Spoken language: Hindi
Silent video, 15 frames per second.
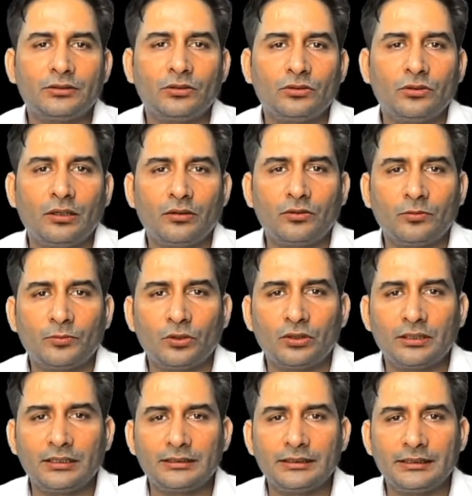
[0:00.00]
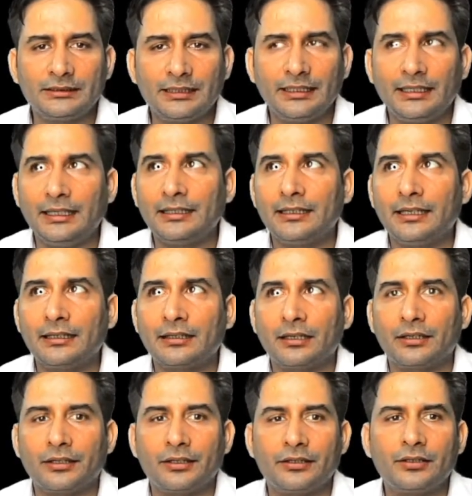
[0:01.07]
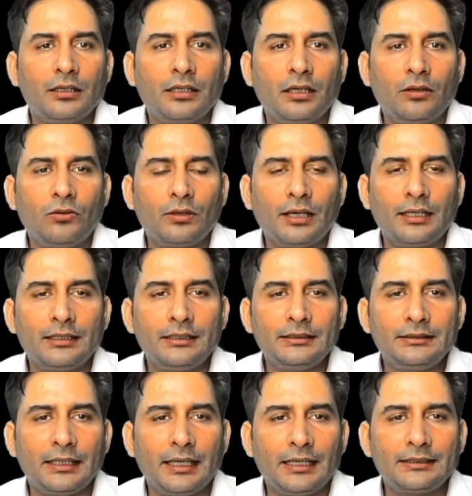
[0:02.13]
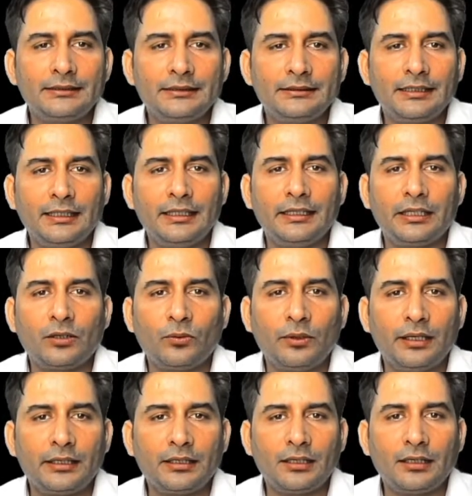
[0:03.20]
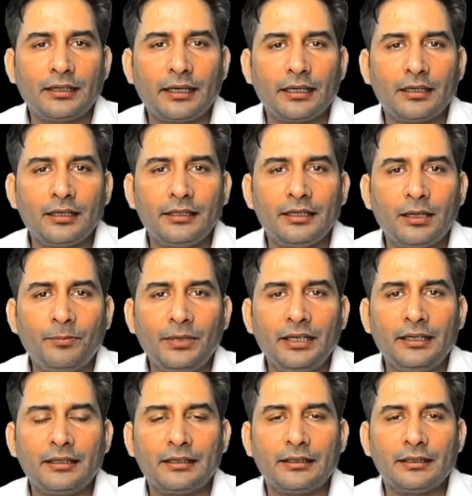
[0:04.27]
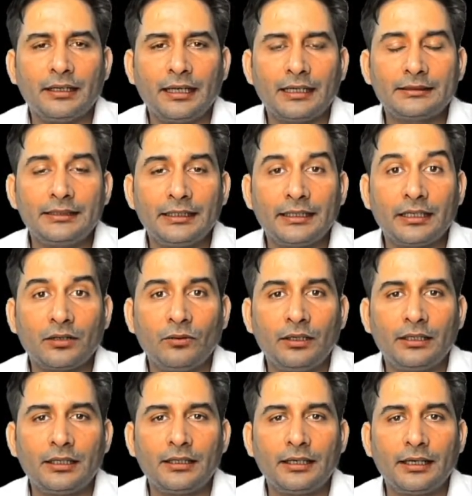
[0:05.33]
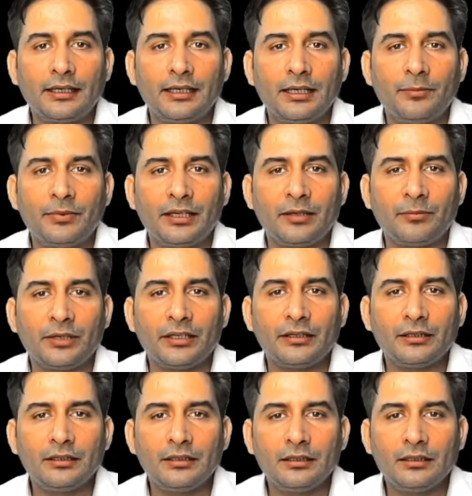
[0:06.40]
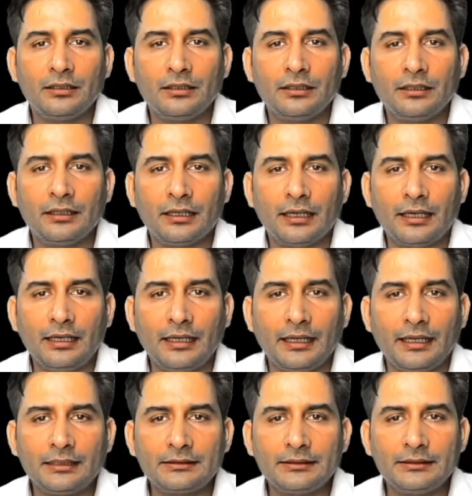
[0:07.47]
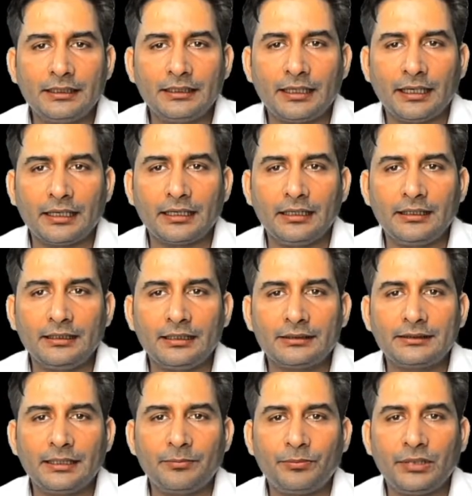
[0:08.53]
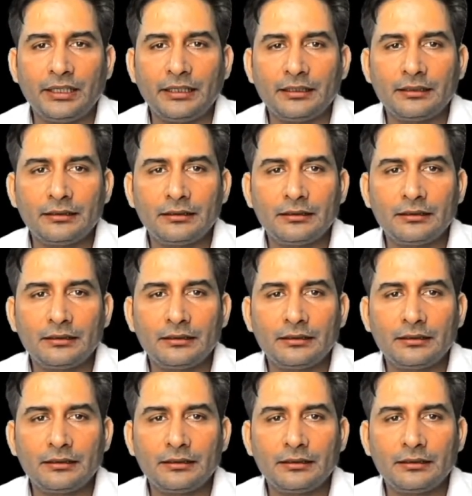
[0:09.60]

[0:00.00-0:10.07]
So you have to put the C sign and then cut it. Now look at this. X is an equilateral triangle in a plane. X एक equilateral triangle है plane में. And X is a triangle in the same plane.